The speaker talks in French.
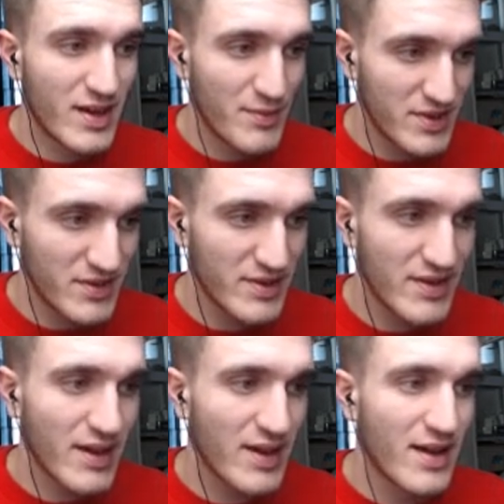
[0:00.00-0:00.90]
La petite
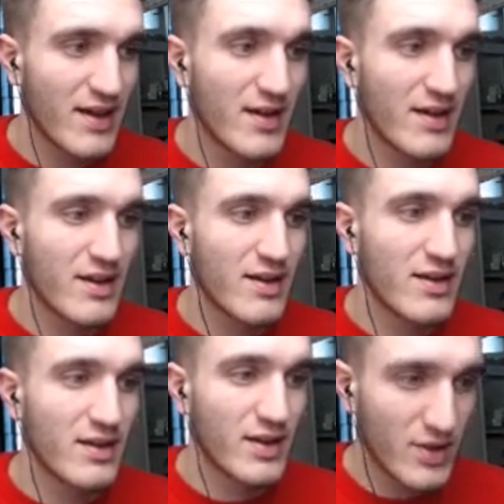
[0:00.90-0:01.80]
Nita.
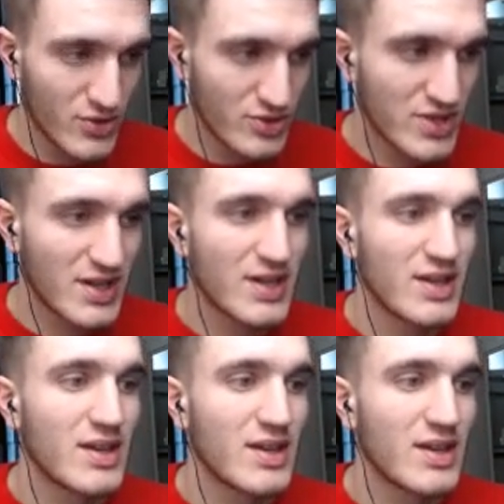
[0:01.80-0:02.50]
Ricochet.